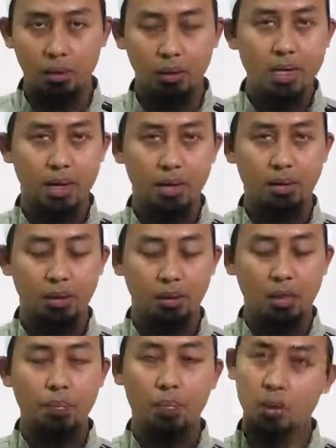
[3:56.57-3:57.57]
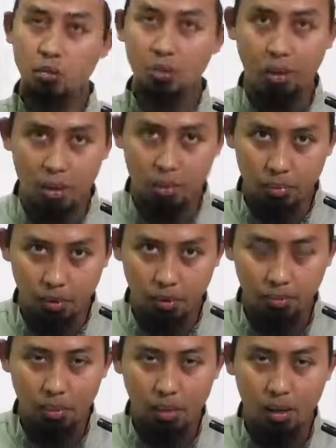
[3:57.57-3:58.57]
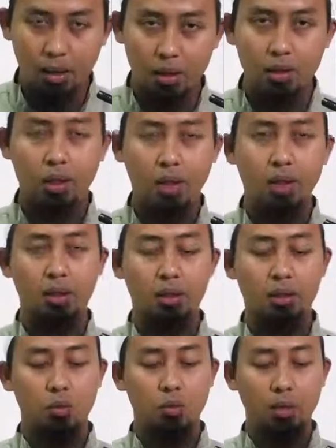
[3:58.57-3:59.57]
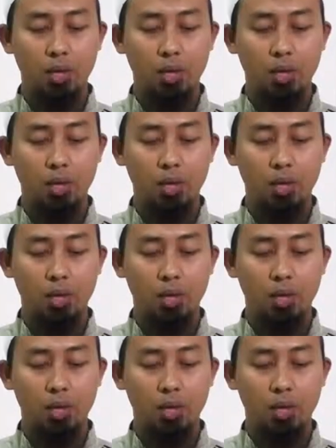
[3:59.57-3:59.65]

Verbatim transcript: Tidak, tapi sunnah Nabi adalah mengangkat kedua